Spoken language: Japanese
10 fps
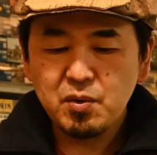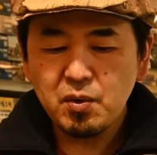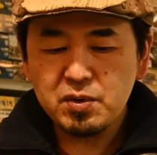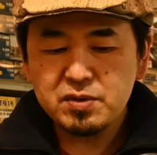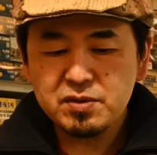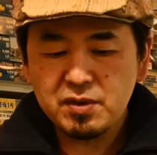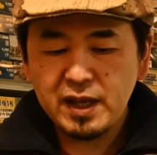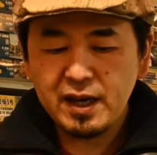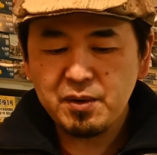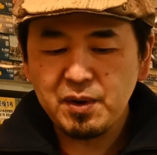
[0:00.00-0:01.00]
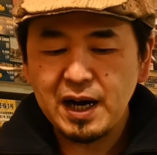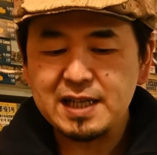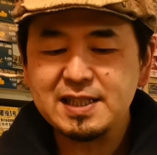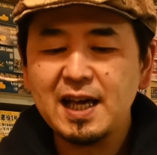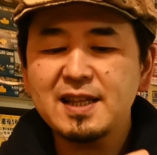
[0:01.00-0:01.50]
こういうのでこう
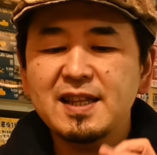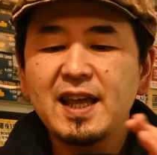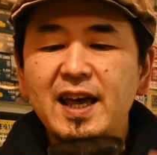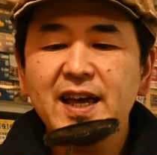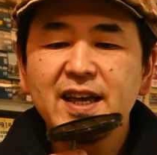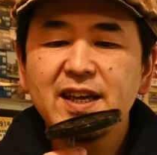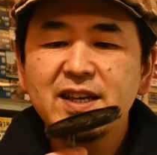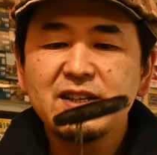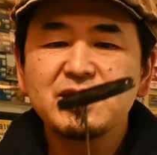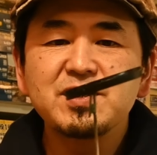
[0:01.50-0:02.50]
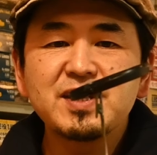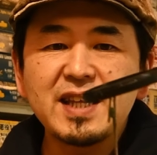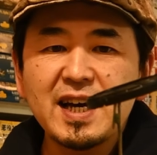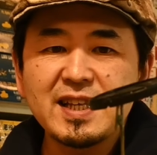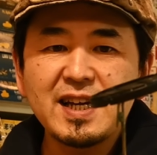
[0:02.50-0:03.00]
挟んで縫っ
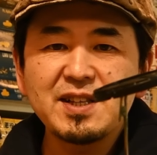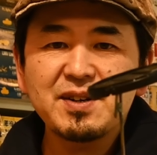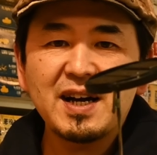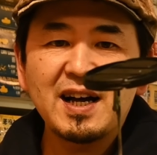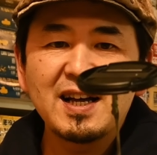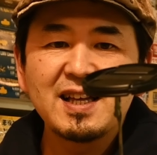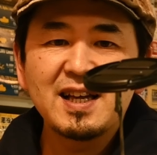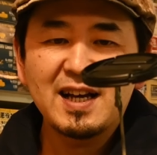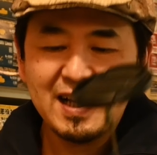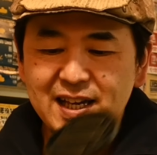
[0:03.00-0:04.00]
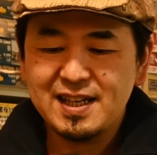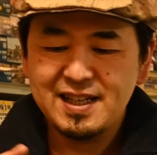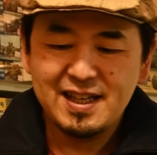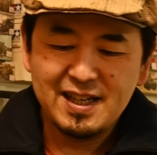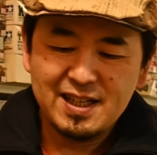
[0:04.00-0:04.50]
てあげたりとか、はい、
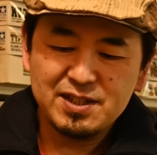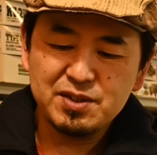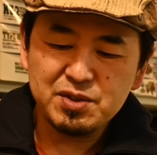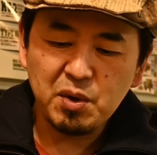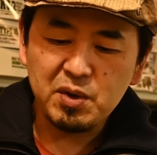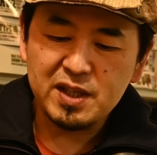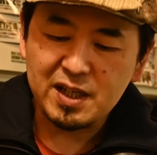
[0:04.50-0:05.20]
するとい